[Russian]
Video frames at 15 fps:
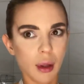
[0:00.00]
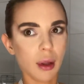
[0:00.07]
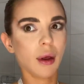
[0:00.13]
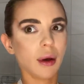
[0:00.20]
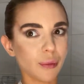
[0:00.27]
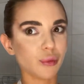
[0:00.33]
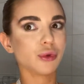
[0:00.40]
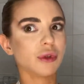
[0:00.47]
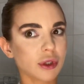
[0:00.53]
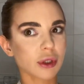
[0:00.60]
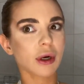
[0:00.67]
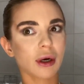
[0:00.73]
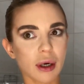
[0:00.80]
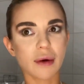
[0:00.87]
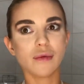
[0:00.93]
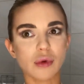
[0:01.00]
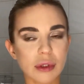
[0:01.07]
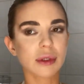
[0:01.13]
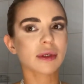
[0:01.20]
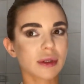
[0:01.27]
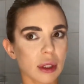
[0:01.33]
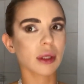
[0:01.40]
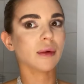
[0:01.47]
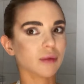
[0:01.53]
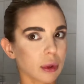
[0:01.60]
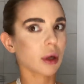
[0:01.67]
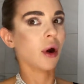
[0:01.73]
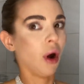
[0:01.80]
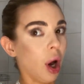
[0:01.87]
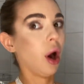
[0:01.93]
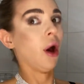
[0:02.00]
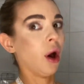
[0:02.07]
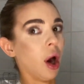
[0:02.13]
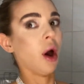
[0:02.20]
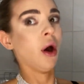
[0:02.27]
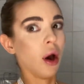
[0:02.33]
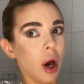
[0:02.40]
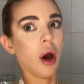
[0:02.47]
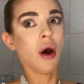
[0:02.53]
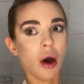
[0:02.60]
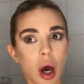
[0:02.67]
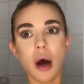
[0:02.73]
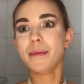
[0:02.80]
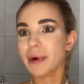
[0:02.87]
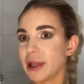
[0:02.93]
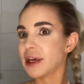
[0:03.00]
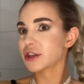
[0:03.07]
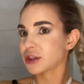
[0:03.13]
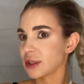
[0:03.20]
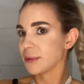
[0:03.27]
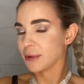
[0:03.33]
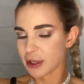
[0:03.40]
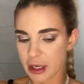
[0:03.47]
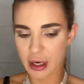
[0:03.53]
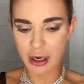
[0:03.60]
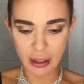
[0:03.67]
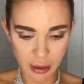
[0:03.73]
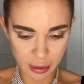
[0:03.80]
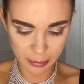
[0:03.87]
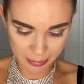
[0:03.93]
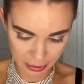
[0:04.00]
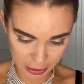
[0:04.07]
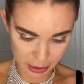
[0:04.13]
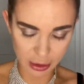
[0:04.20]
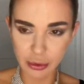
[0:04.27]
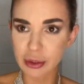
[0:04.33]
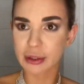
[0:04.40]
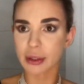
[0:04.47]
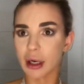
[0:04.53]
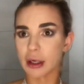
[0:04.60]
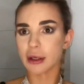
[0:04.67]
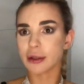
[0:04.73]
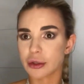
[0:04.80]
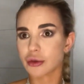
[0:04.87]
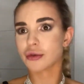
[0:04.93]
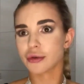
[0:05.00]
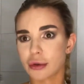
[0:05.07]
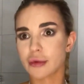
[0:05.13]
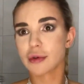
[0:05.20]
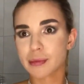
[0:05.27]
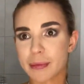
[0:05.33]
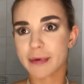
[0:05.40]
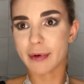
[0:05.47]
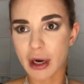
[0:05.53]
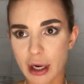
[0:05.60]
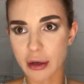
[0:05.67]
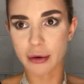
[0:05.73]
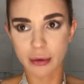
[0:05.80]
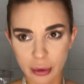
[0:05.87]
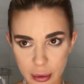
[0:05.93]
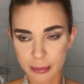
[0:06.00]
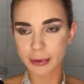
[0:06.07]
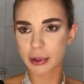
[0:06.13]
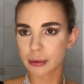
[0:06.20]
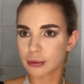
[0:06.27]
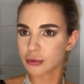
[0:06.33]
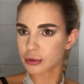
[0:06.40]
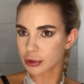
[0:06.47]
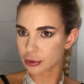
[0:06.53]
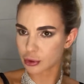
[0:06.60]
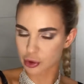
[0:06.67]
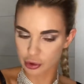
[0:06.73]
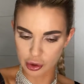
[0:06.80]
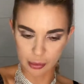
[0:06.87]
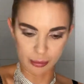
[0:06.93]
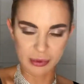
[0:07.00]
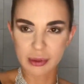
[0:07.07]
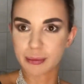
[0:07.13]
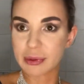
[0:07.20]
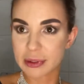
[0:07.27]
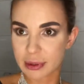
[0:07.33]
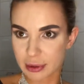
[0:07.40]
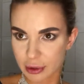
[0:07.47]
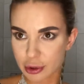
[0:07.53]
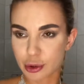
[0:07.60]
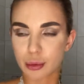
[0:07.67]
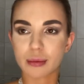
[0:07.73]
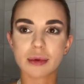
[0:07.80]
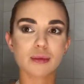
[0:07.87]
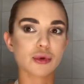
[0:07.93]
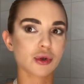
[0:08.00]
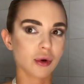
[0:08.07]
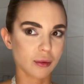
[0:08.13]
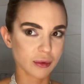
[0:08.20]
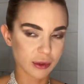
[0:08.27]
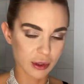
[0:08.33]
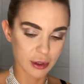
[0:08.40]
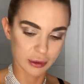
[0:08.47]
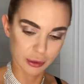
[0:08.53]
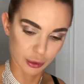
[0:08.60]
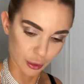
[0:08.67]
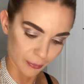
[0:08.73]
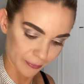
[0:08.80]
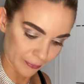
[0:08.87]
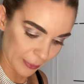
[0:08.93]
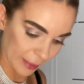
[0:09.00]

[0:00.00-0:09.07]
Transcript: будешь как авоська за ним так «Хо-хо-хо, подожди меня, пожалуйста, я чуть-чуть не успеваю». Поэтому нужно тоже очень быть быстрой, чтобы с мужиком-стрельцом.